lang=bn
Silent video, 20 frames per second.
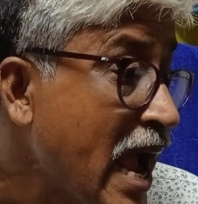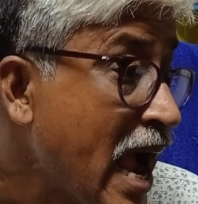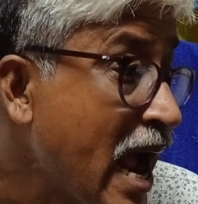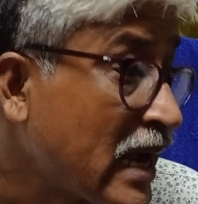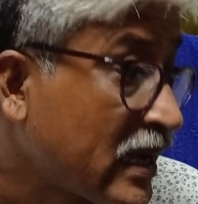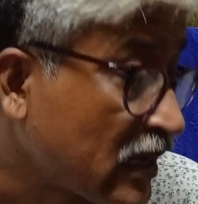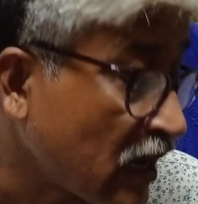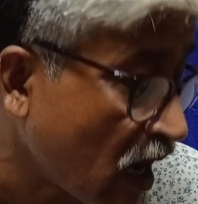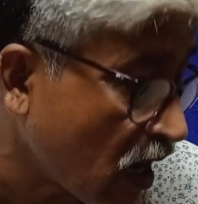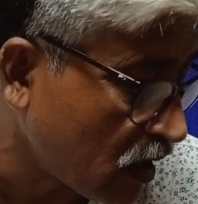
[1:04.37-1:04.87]

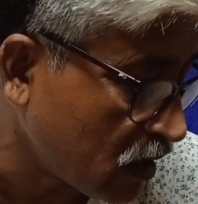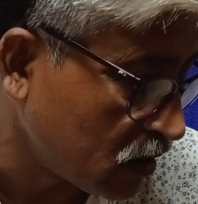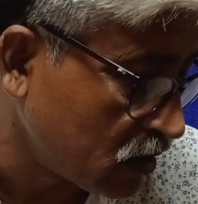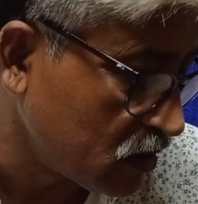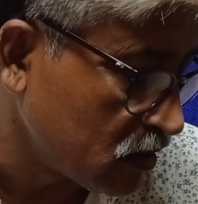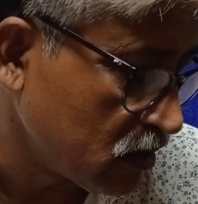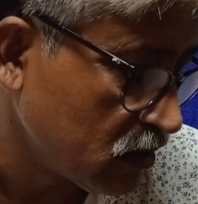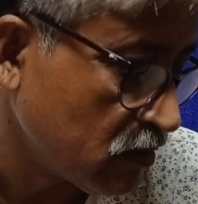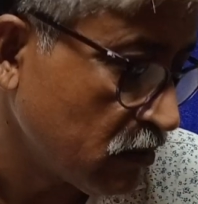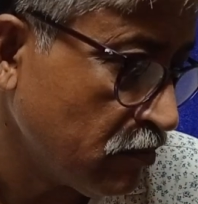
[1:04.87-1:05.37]
অ্যাটাক
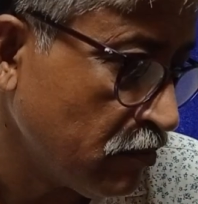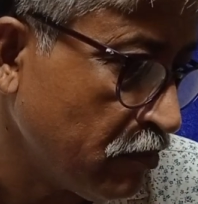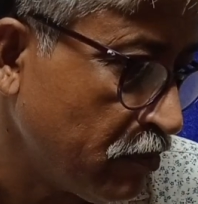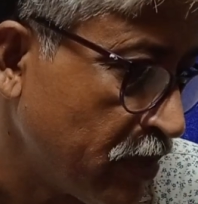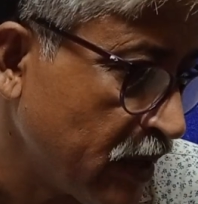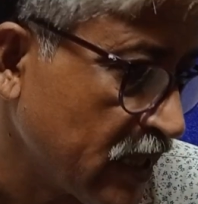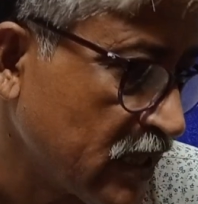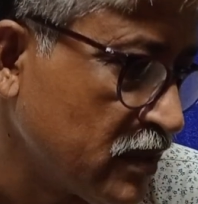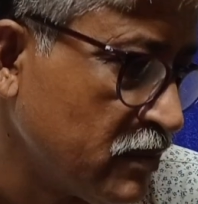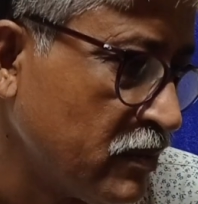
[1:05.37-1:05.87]

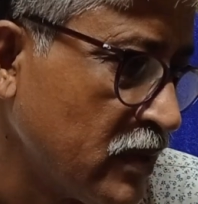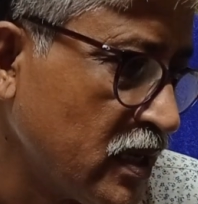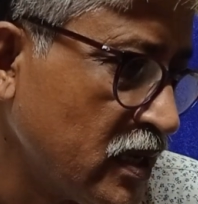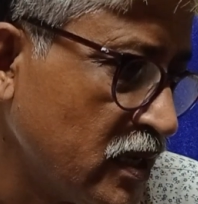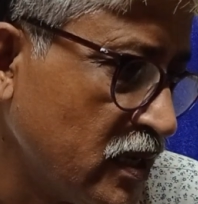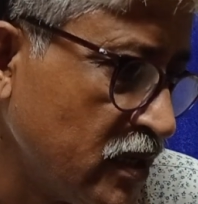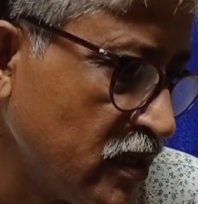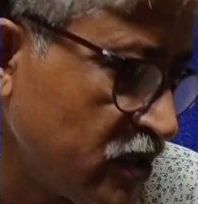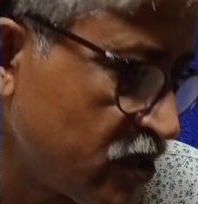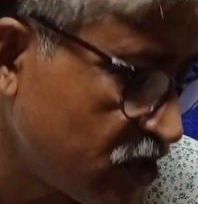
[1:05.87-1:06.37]
ব্রেথ
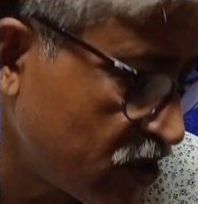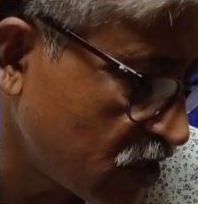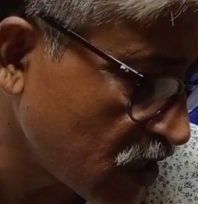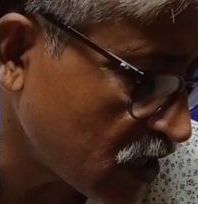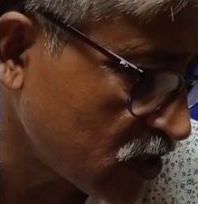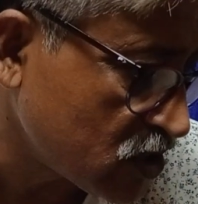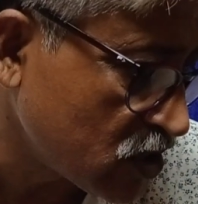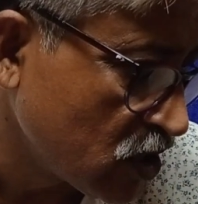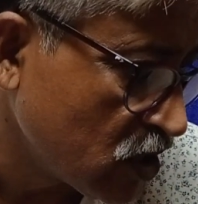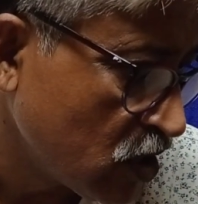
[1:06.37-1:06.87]
মানে
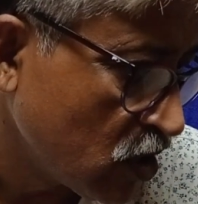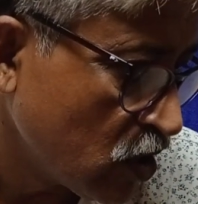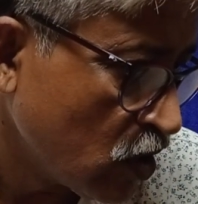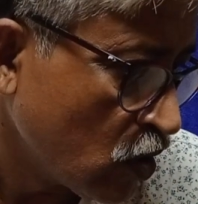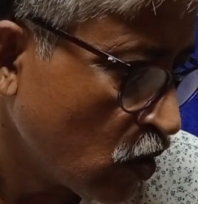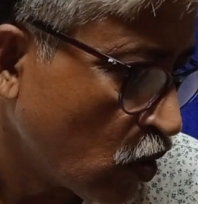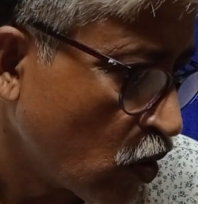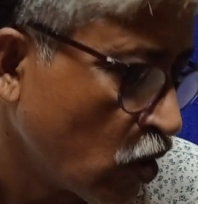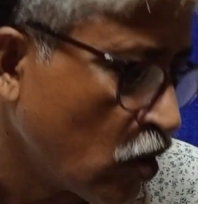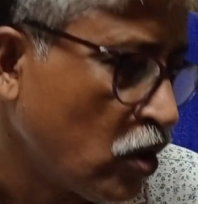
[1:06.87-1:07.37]
নিঃশ্বাস
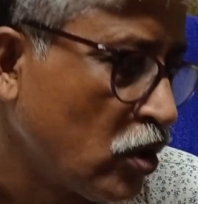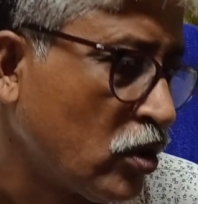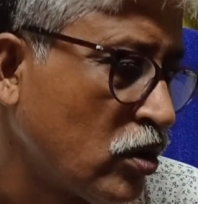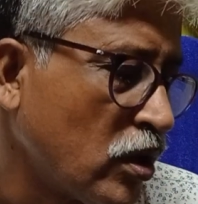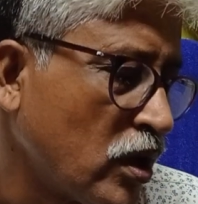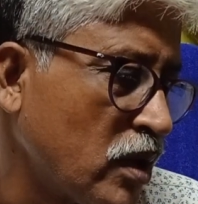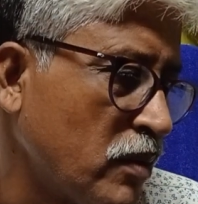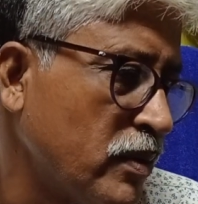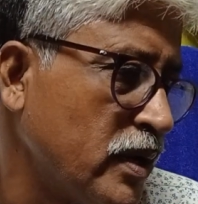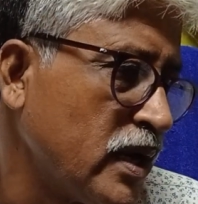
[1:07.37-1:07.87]
হোল্ড
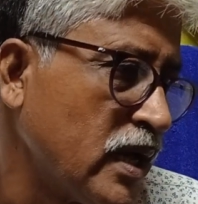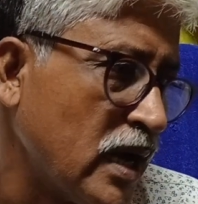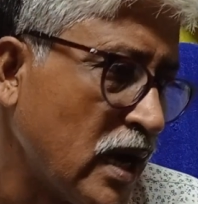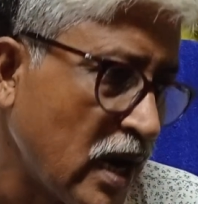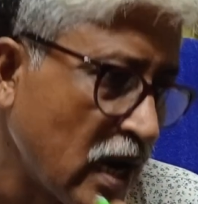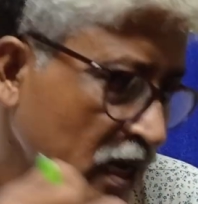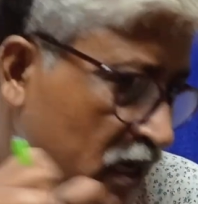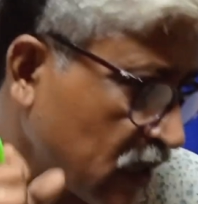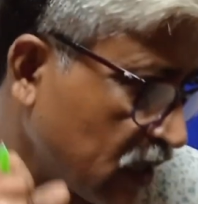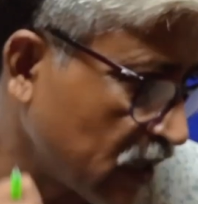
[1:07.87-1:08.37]
করা মানে
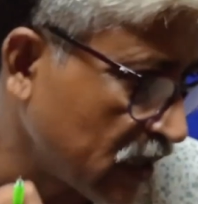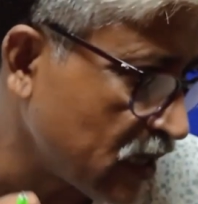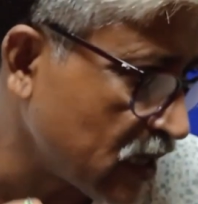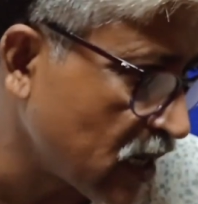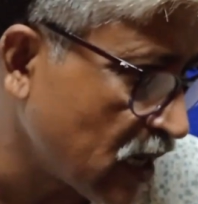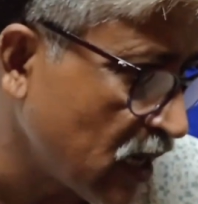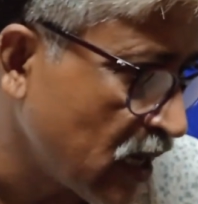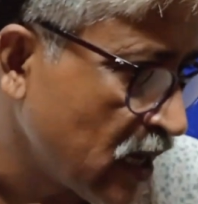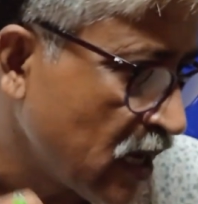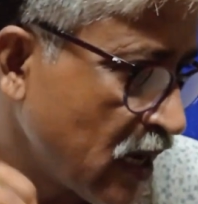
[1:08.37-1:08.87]
আটকে
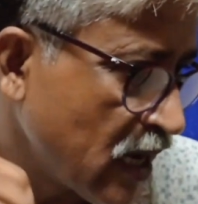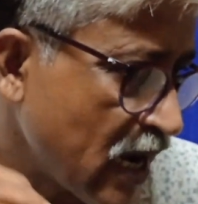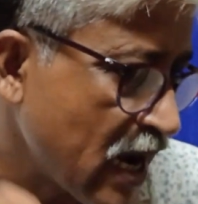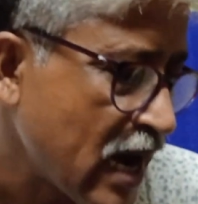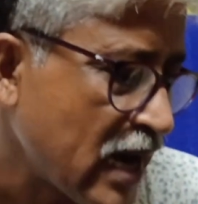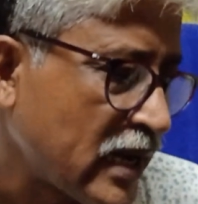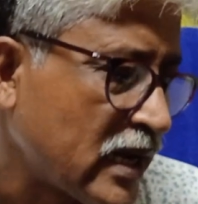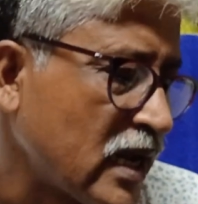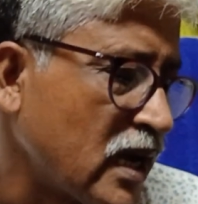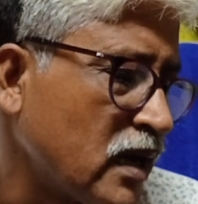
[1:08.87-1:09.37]
যাওয়া
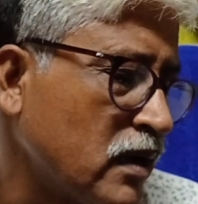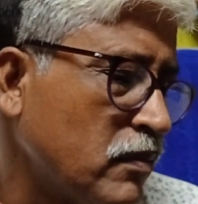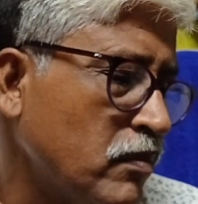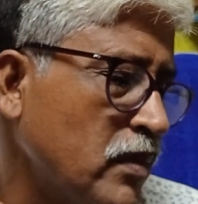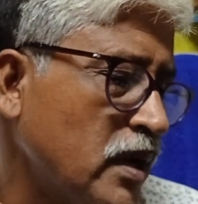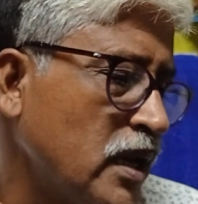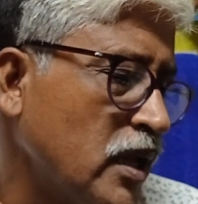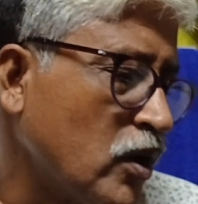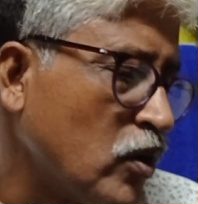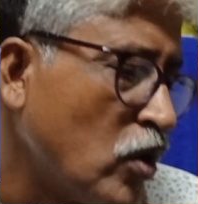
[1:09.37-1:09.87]
অ্যাটাক
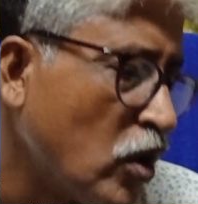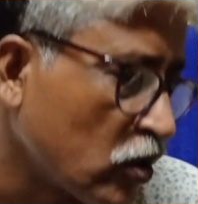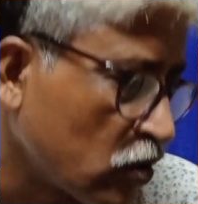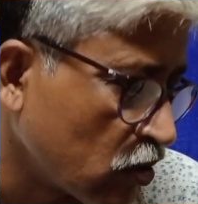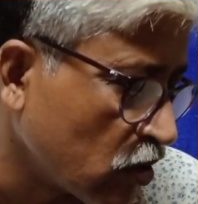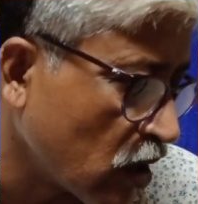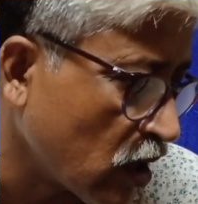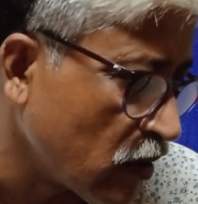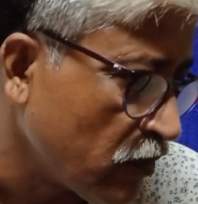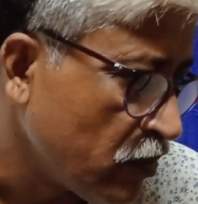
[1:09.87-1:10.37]
মানে
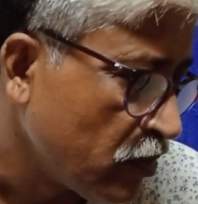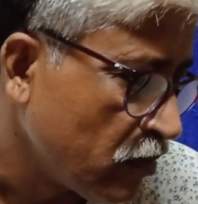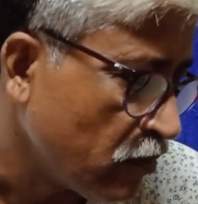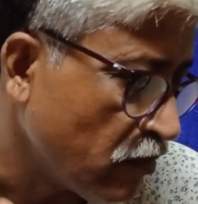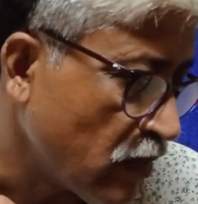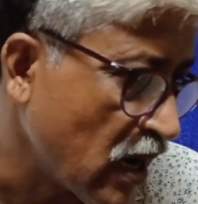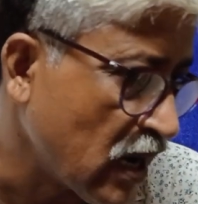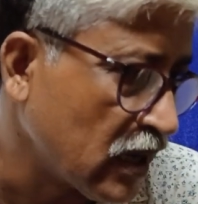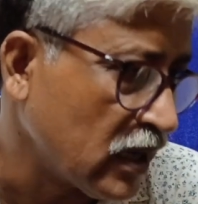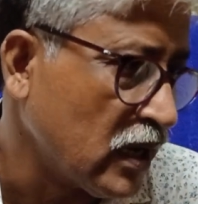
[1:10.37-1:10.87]
ঘটনা
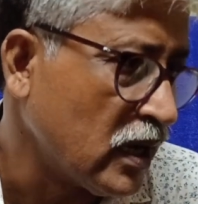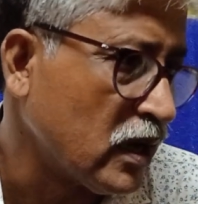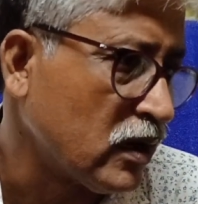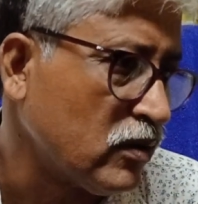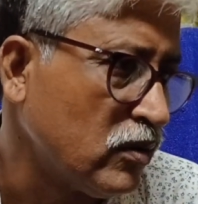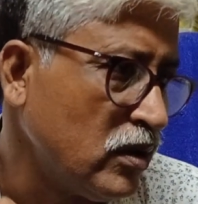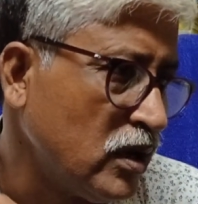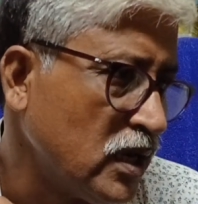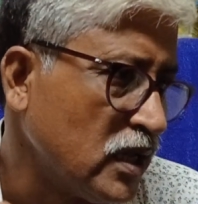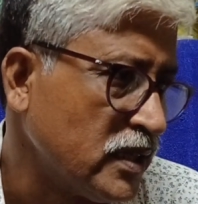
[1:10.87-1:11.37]
বাংলা
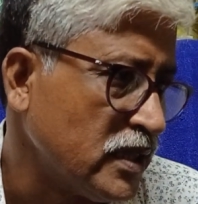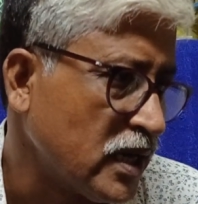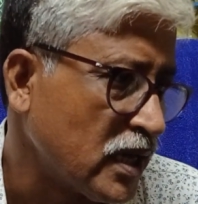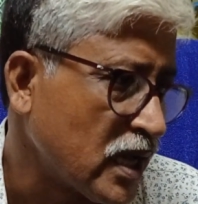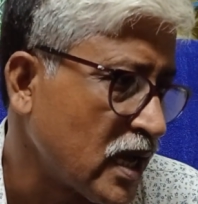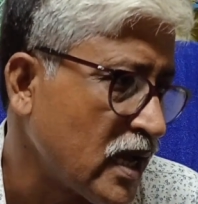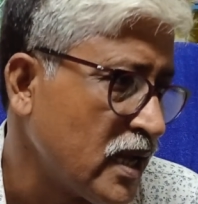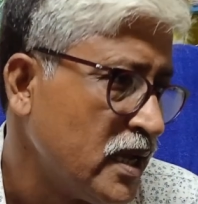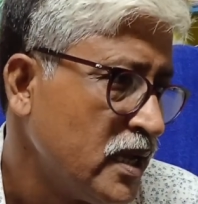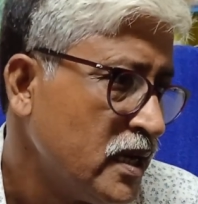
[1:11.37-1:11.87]
করলে
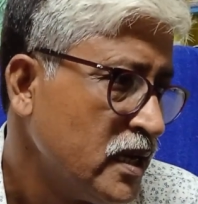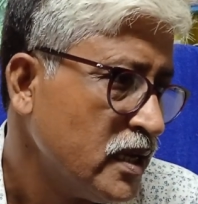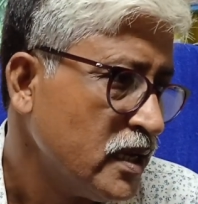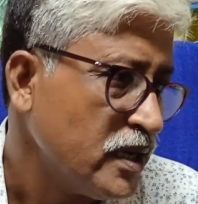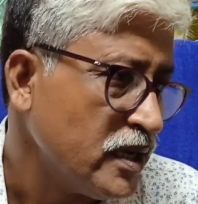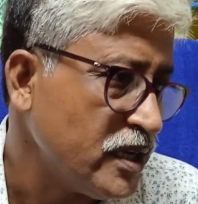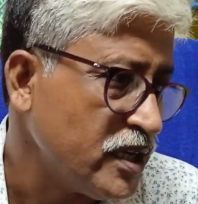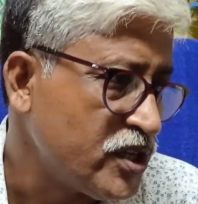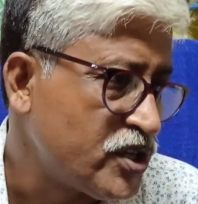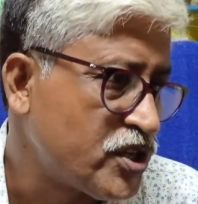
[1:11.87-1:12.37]
দাঁড়ায়
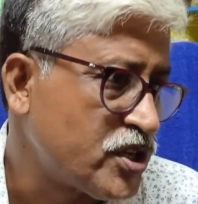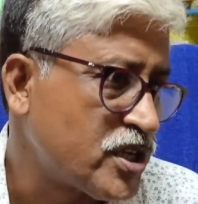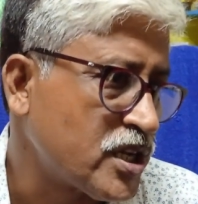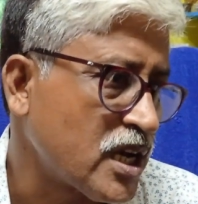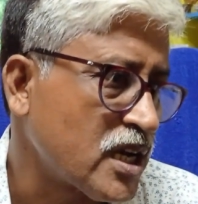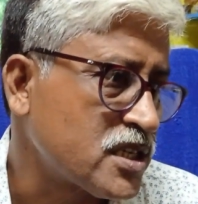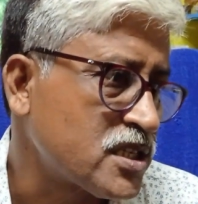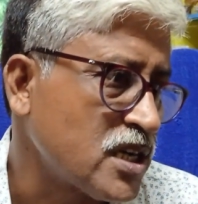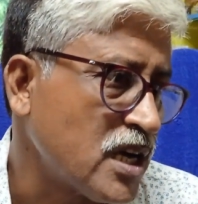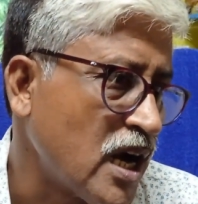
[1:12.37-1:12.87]

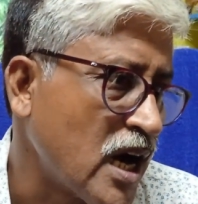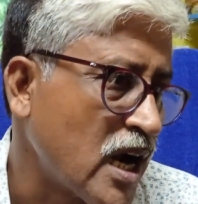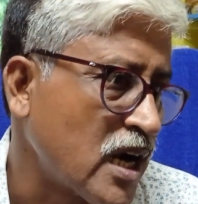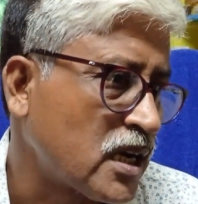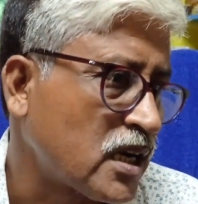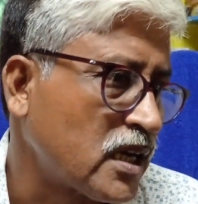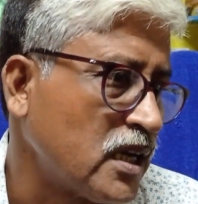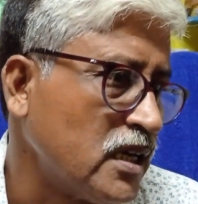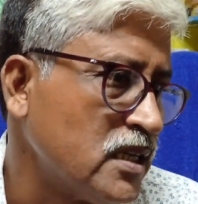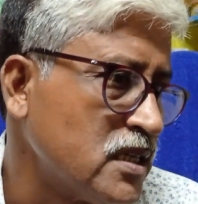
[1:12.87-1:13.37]
নিঃশ্বাস
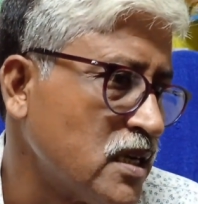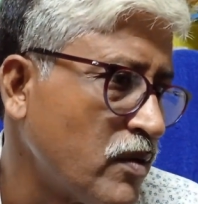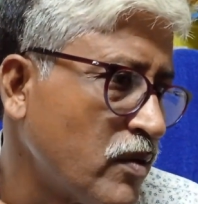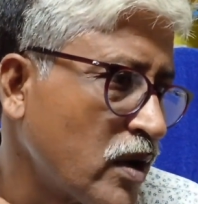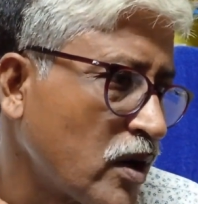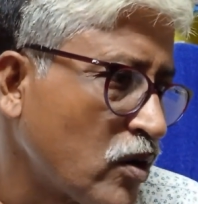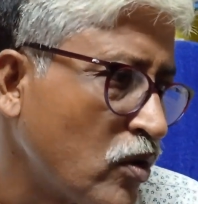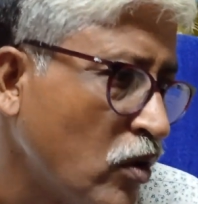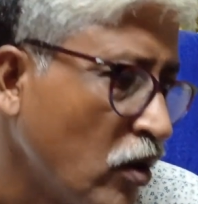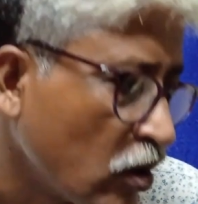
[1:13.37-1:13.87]
আটকে
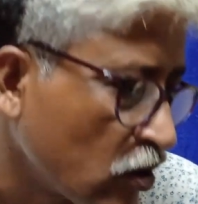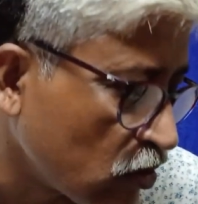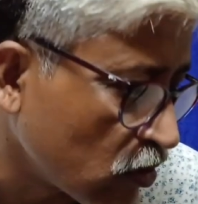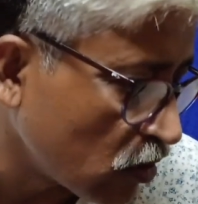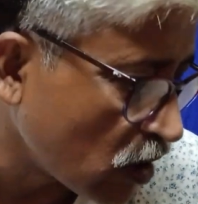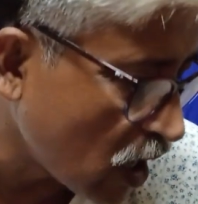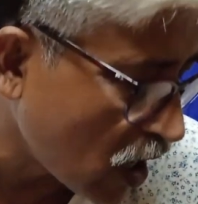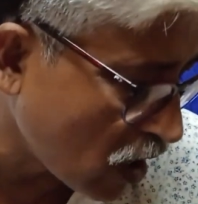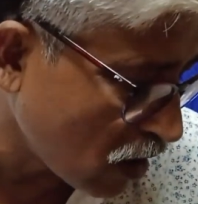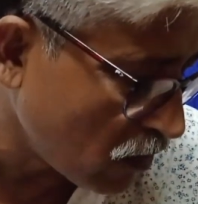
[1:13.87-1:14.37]
যাওয়ার
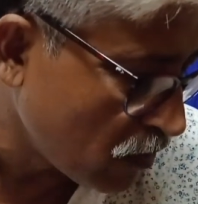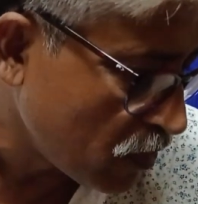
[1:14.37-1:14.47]
ঘটনা